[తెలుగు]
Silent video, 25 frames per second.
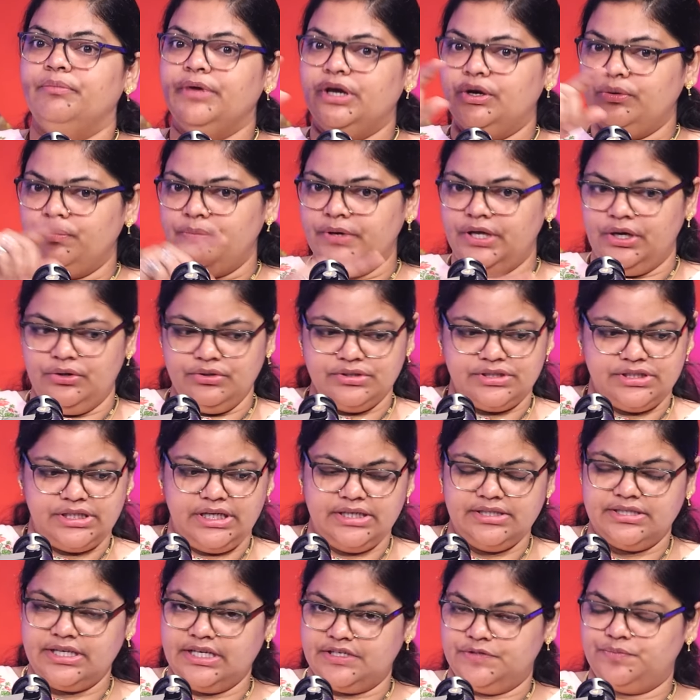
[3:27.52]
మీకు మీరు
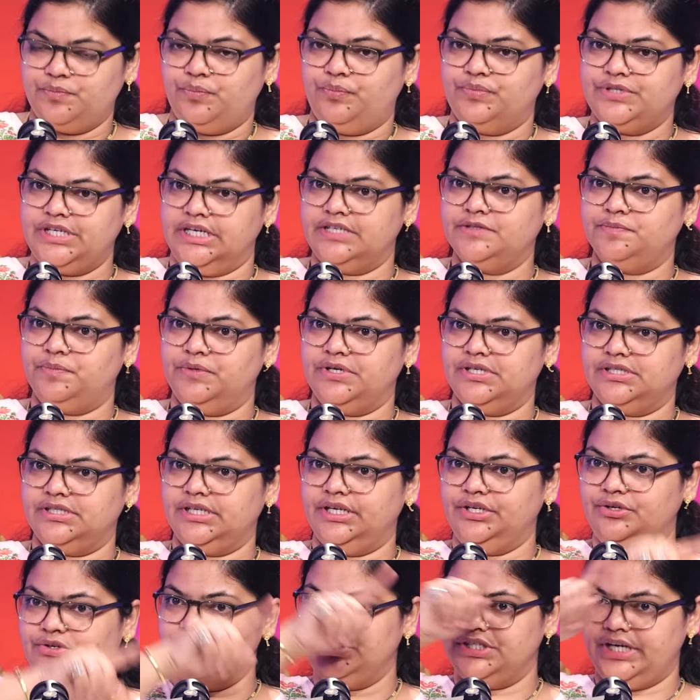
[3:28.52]
సిక్స్ సిక్స్
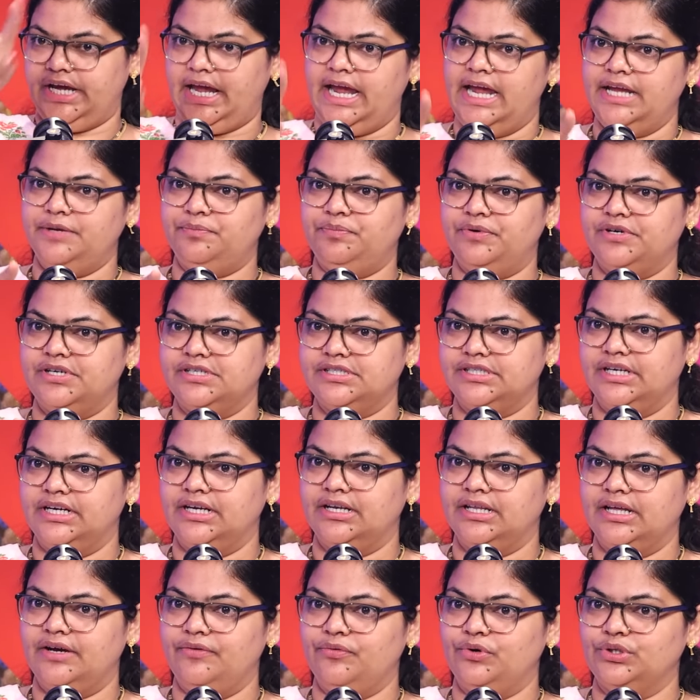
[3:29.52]
పర్సెంట్ నుంచి ఎయిట్
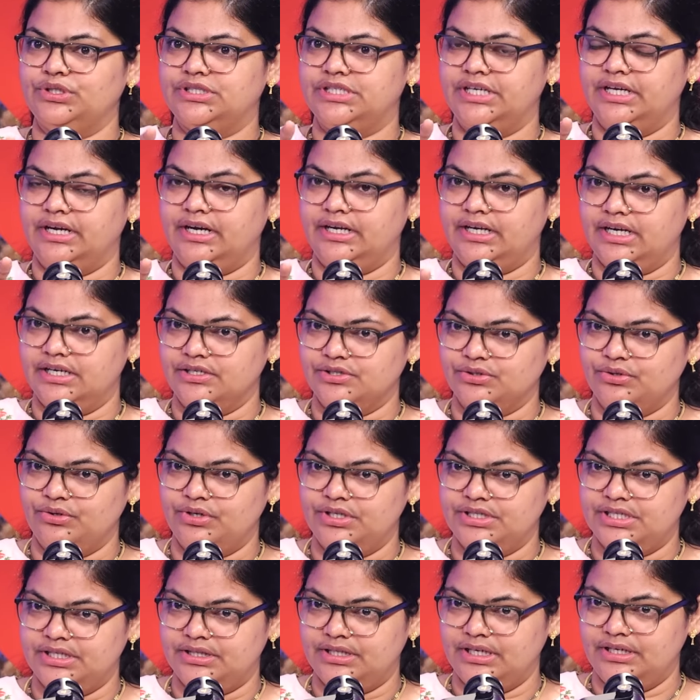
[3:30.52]
పర్సెంట్ వచ్చే రిటర్న్స్
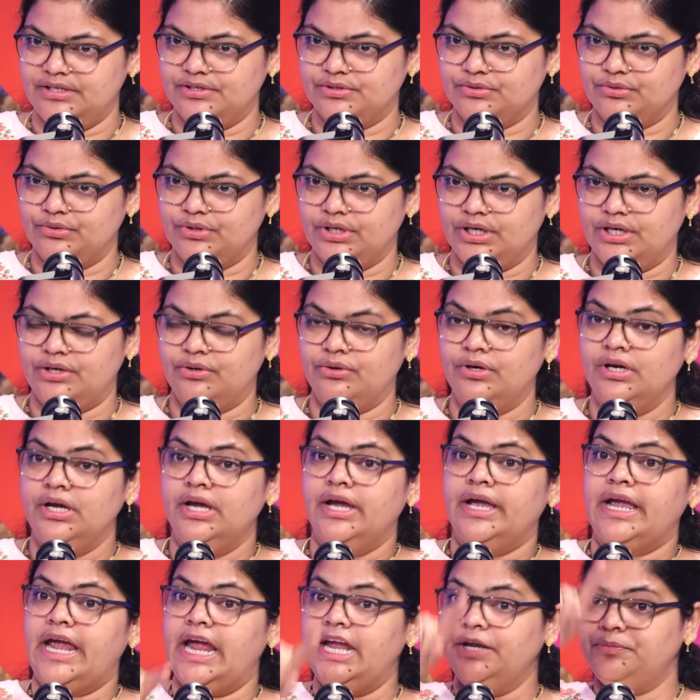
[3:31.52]
గురించి తెలుసుకున్నారు
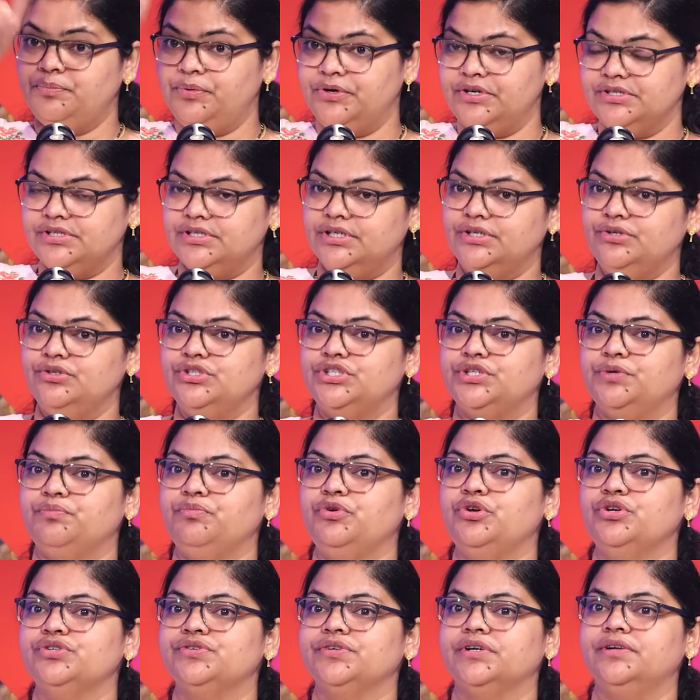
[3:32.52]
ఎయిట్ పర్సెంట్ నుంచి
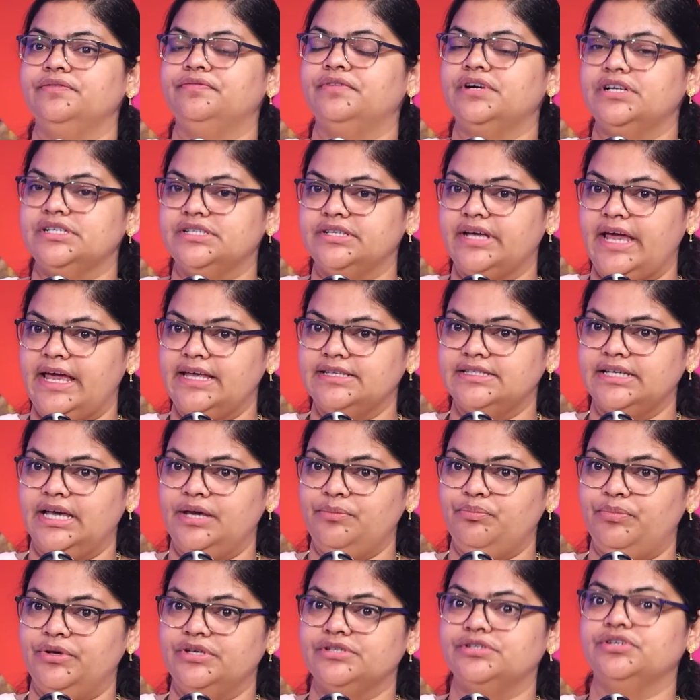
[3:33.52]
మ్యూచువల్ ఫండ్స్
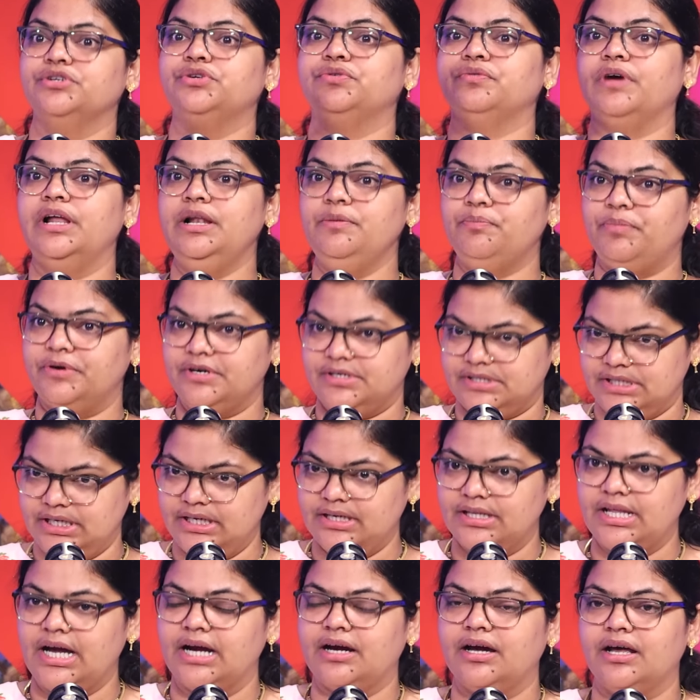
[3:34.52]
ఎస్ఐపిస్ ట్వెల్వ్
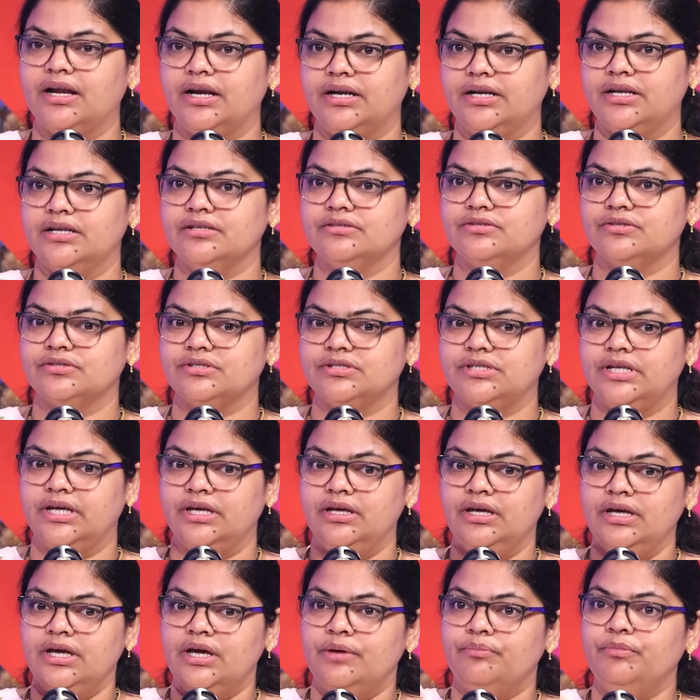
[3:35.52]
పర్సెంట్ దాకా రిటర్న్స్
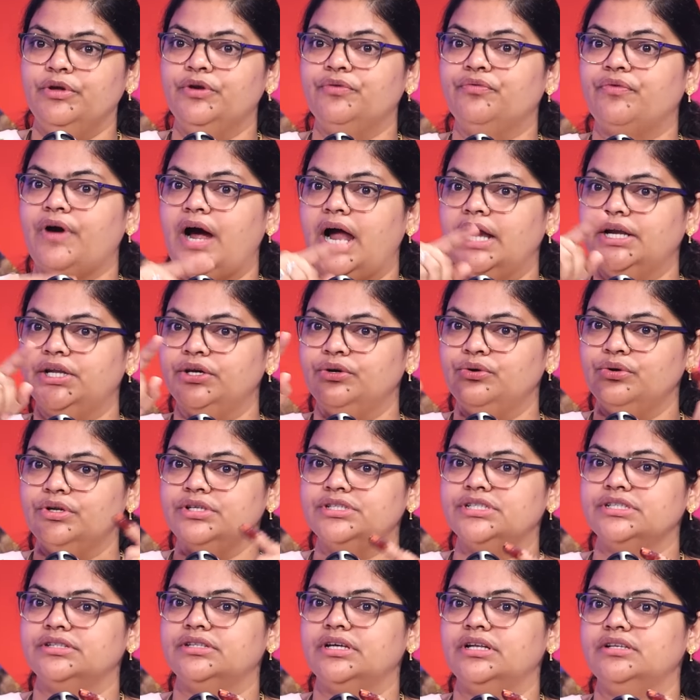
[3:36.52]
వస్తాయి మీరు వాటి
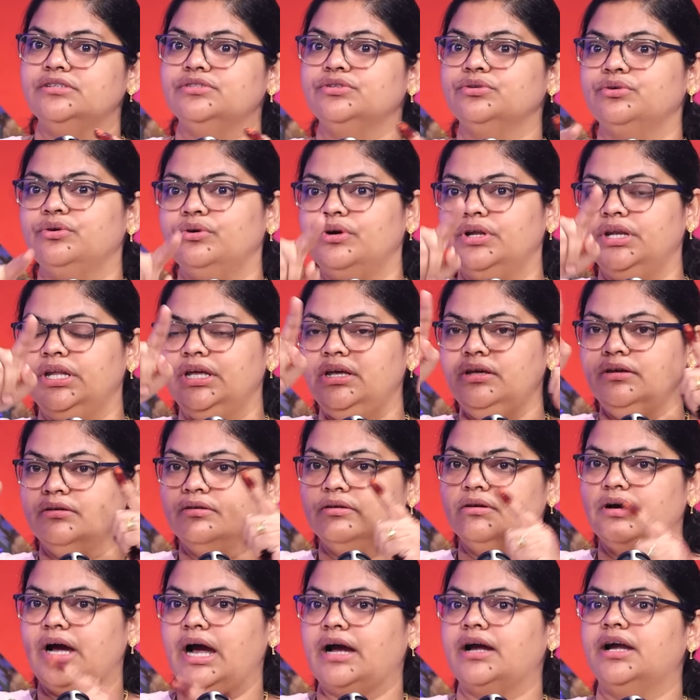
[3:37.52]
గురించి తెలుసుకొని
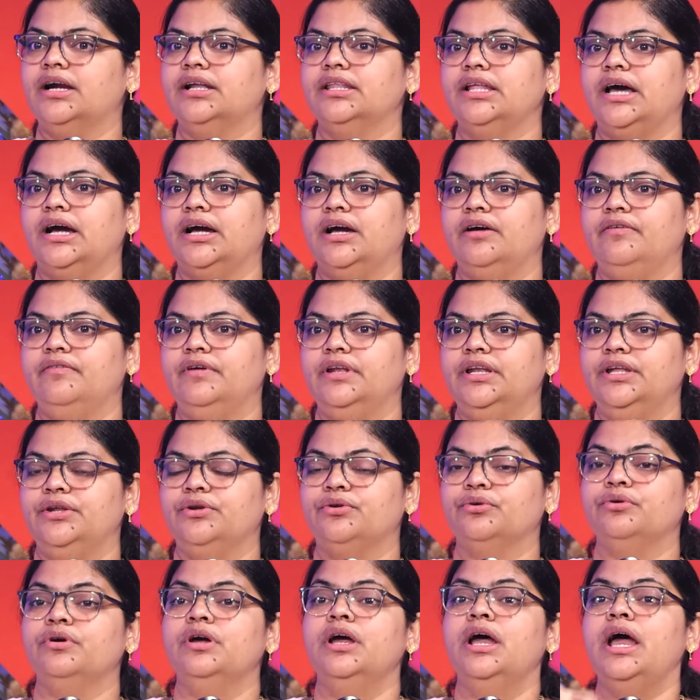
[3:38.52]
అక్కడ దాకా
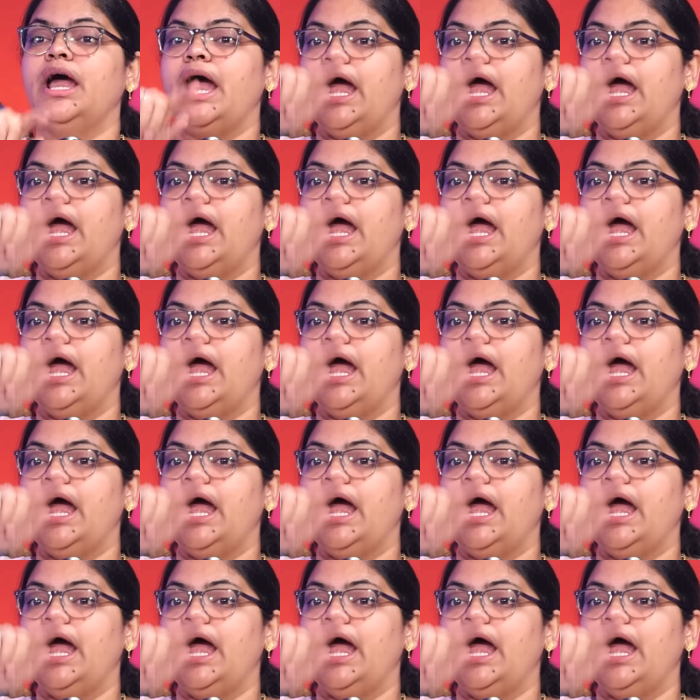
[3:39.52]
వెళ్ళిండ్రు